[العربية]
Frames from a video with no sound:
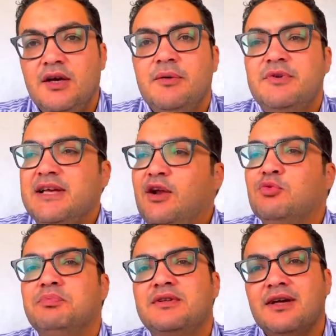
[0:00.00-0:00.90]
بيزعلهم
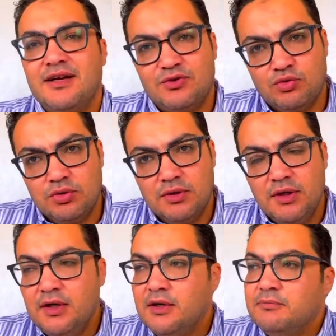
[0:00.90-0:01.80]
بطريقته
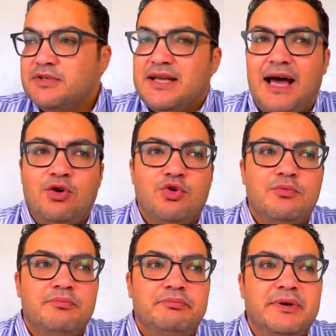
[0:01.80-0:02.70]

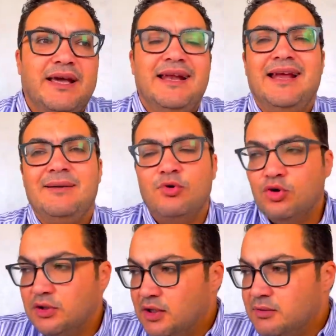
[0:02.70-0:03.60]
بيزعلهم بكلامه
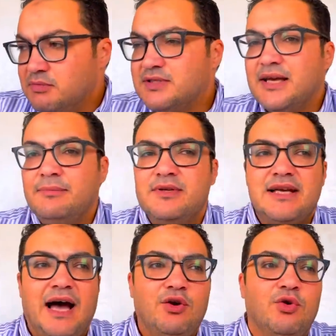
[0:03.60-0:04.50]

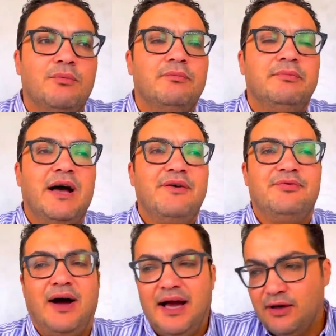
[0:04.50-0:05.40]
بيزعلهم
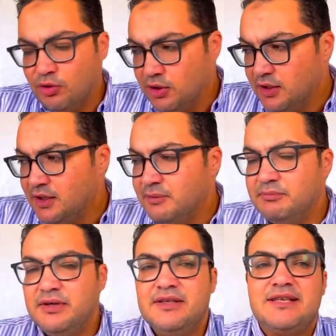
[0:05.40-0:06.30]
بافعاله
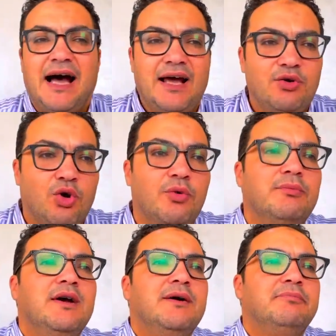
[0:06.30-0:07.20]

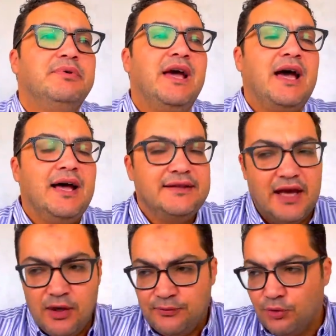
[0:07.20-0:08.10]
بيزعلهم
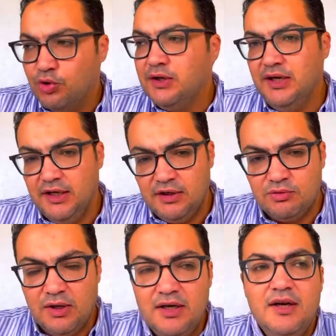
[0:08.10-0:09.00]
باهدافه
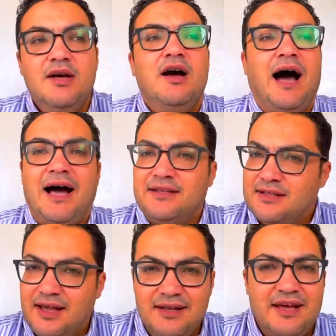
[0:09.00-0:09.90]
الحلوه
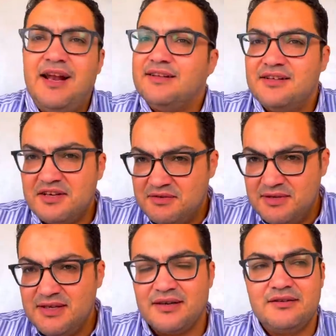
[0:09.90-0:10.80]
عددها قليل عددها
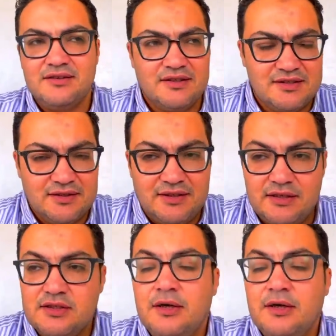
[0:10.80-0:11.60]
كتير دي قصه تانية